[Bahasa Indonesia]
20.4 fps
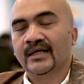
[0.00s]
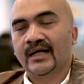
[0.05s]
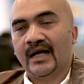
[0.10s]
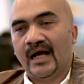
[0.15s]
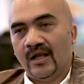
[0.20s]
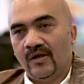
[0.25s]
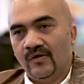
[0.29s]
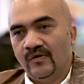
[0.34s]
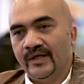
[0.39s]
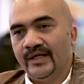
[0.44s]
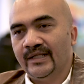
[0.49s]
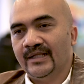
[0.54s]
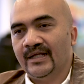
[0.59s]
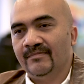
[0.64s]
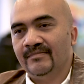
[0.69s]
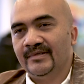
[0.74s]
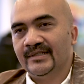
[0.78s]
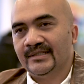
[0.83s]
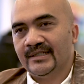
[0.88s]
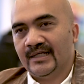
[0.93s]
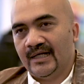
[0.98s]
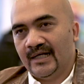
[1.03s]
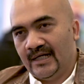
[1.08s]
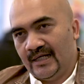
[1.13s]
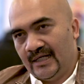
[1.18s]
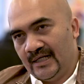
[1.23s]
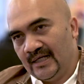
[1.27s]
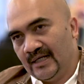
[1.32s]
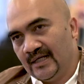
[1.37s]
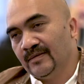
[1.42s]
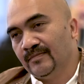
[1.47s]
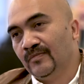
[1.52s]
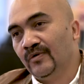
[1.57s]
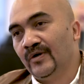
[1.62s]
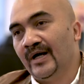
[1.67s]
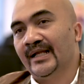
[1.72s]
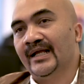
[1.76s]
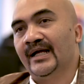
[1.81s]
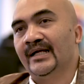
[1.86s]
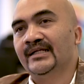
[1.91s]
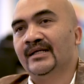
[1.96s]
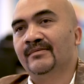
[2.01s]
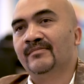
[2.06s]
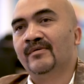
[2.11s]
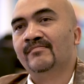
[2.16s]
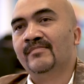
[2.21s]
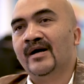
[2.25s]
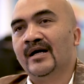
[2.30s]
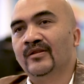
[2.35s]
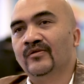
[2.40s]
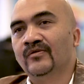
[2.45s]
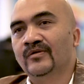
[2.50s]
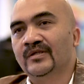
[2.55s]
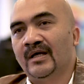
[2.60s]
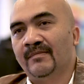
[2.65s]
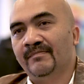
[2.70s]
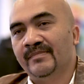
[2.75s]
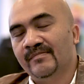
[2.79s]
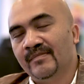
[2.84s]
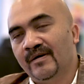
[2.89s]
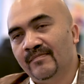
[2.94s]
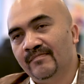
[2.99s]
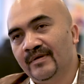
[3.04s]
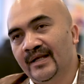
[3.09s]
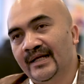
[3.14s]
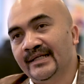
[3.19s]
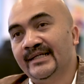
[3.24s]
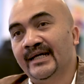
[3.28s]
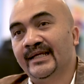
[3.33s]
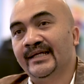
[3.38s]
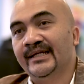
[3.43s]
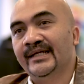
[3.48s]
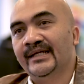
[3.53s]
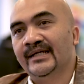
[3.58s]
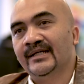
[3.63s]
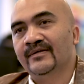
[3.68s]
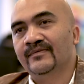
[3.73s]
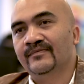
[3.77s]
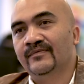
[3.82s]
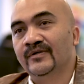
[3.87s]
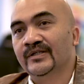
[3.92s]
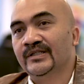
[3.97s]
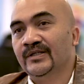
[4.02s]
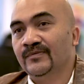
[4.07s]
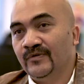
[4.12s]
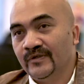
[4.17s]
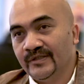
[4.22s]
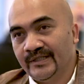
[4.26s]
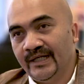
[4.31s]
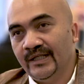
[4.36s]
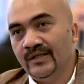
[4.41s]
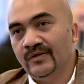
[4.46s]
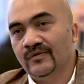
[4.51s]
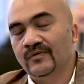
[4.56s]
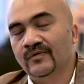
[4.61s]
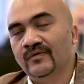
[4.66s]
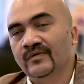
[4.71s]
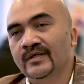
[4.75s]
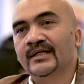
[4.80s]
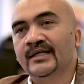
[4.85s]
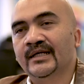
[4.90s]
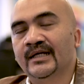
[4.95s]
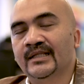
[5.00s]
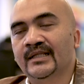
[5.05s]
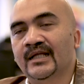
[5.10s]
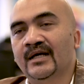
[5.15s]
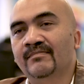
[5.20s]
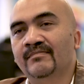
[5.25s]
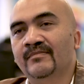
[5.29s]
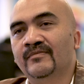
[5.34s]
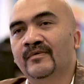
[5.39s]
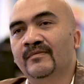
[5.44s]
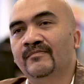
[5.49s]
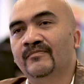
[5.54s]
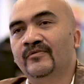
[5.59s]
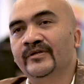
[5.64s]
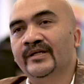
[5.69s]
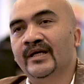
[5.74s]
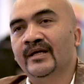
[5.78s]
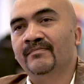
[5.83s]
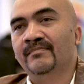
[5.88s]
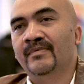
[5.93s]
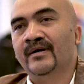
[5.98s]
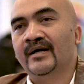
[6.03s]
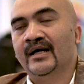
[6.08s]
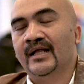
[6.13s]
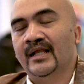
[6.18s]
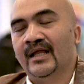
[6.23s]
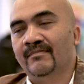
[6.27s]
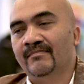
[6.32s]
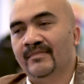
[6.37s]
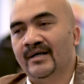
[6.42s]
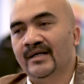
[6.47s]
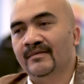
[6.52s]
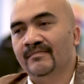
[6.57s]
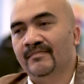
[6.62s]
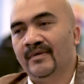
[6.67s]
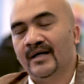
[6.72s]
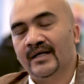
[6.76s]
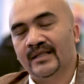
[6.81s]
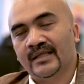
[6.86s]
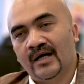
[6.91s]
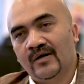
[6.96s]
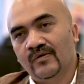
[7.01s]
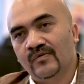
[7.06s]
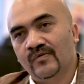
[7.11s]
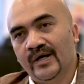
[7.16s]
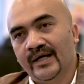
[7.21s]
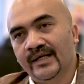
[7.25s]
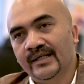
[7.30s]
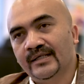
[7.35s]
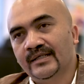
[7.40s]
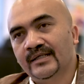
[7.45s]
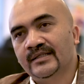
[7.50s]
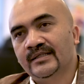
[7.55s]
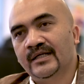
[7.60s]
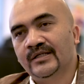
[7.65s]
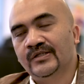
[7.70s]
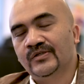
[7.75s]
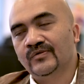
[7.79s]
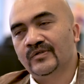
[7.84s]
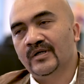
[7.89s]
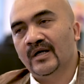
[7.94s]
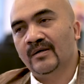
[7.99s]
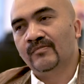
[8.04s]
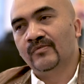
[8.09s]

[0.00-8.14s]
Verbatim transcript: Kalau kita bisa bukan hanya membantu tapi mempelajari fungsi-fungsi itu, kita mempunyai pengalaman, pengetahuan dan juga